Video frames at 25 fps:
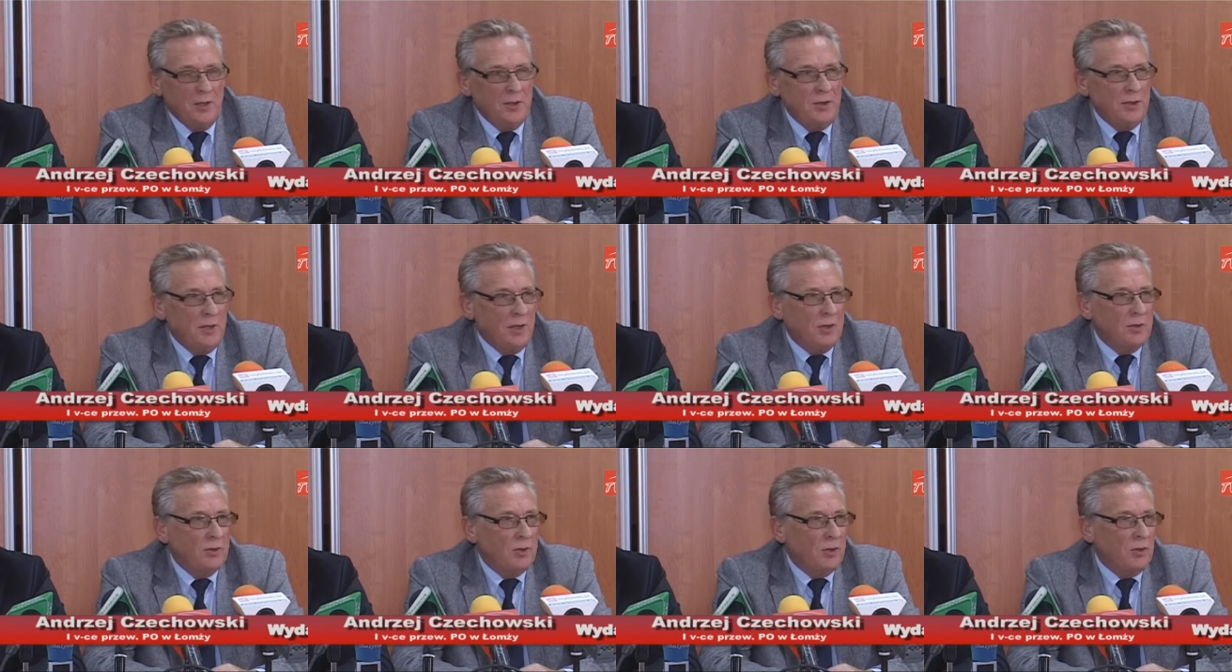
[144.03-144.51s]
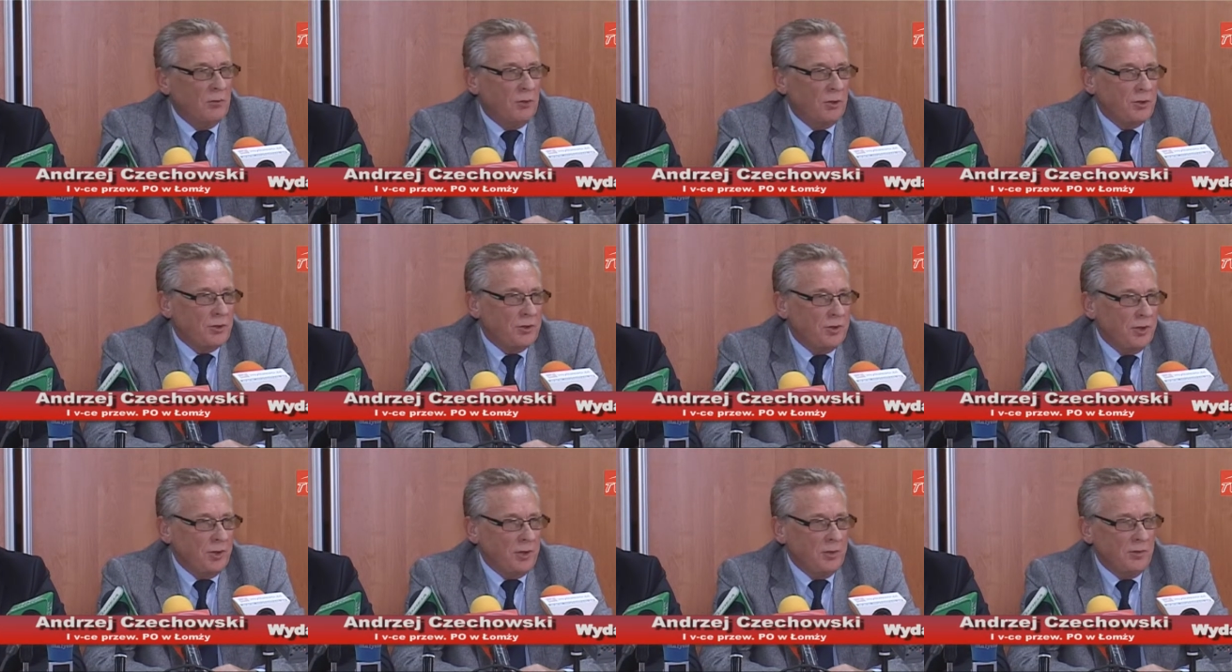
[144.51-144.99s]
i
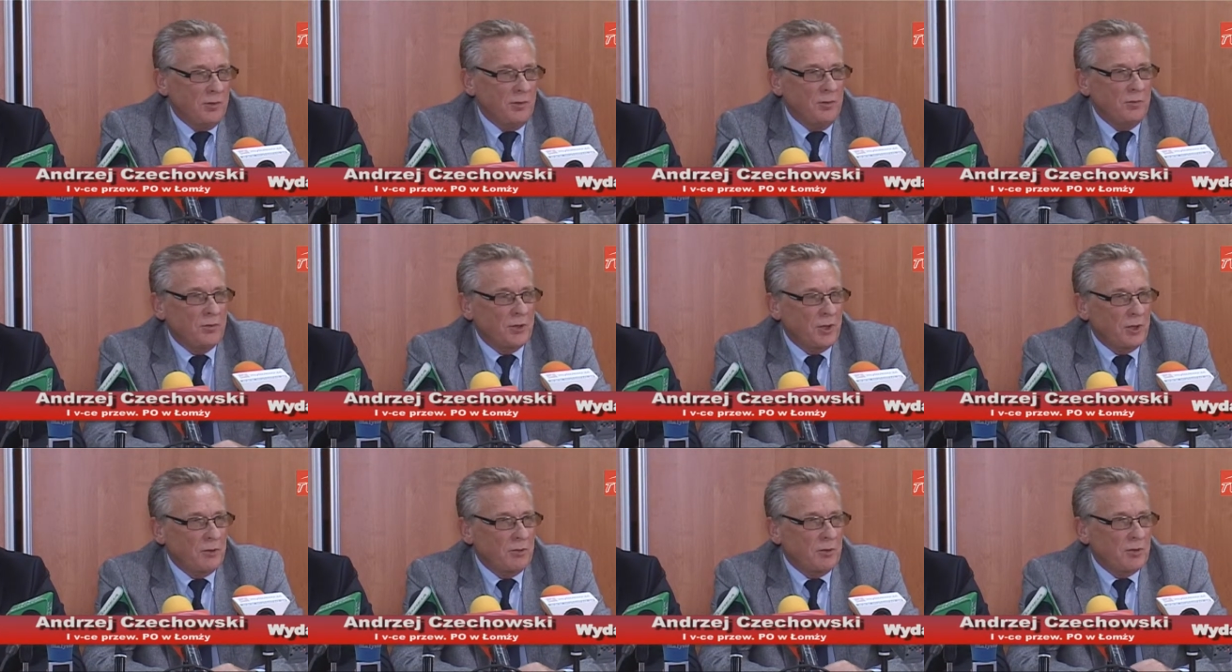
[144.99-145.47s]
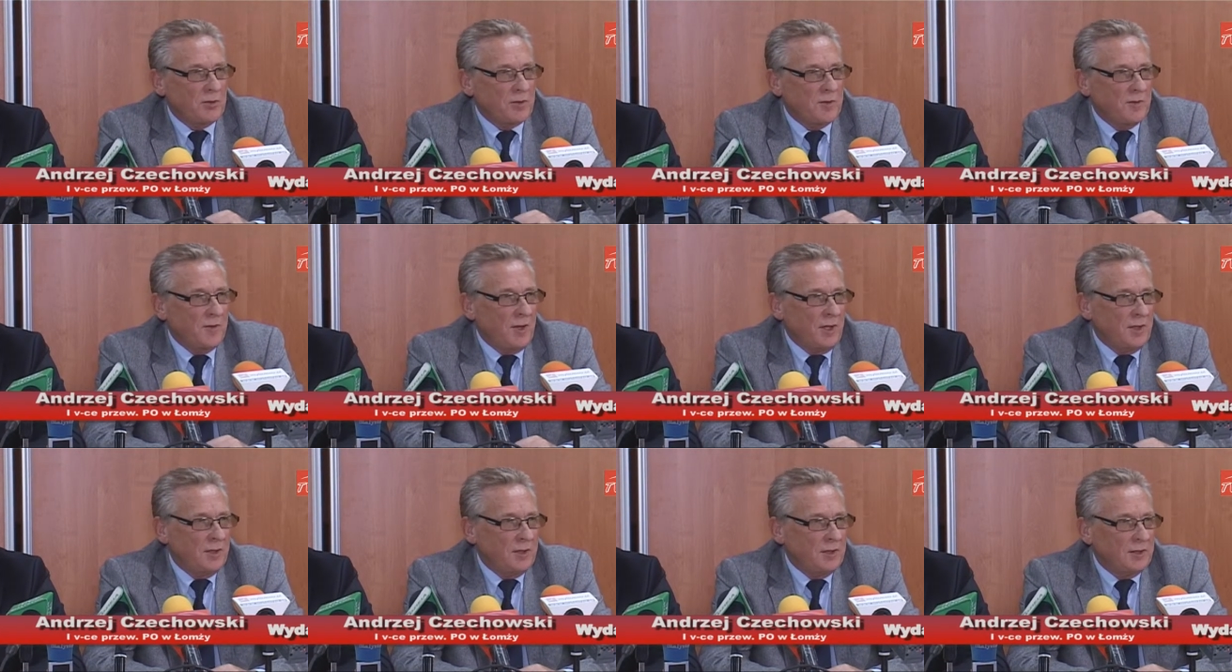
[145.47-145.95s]
jednogłośnie
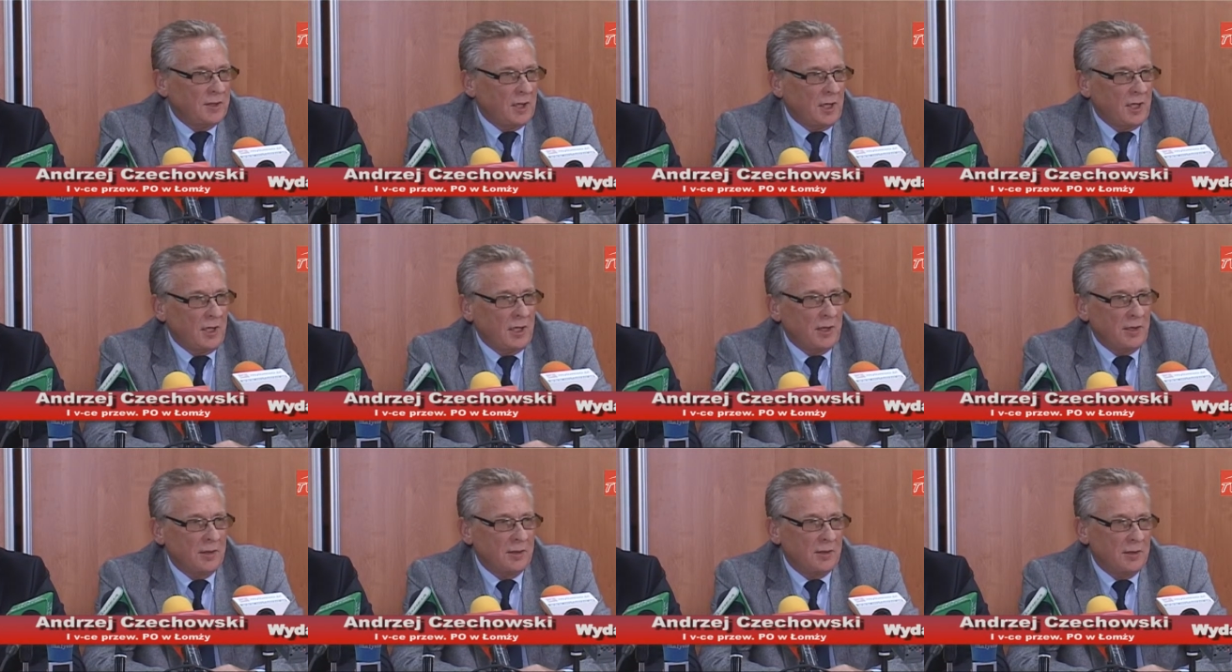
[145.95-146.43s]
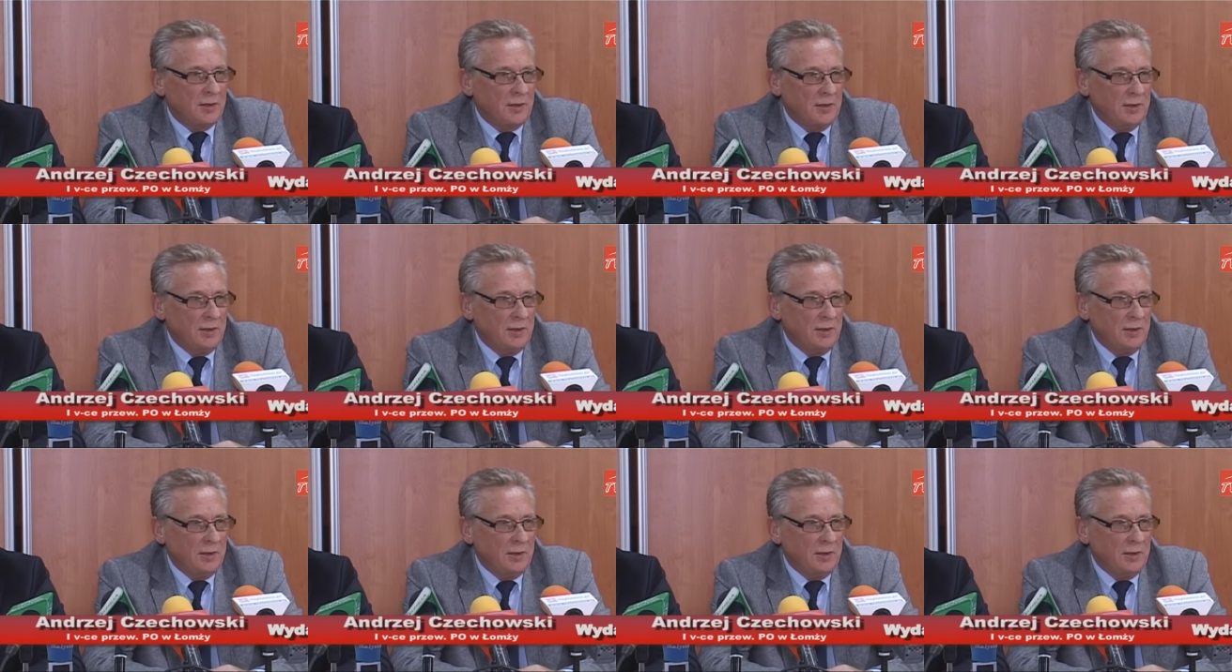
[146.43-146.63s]
przegłosowali na